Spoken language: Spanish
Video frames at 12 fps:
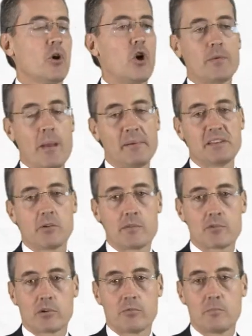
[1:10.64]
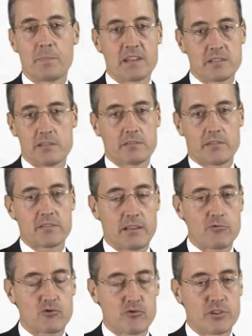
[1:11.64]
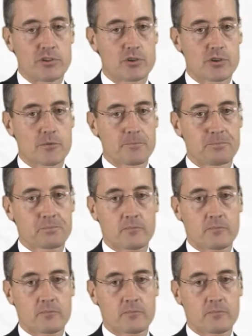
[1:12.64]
Obviamente cuando un presidente de Estados Unidos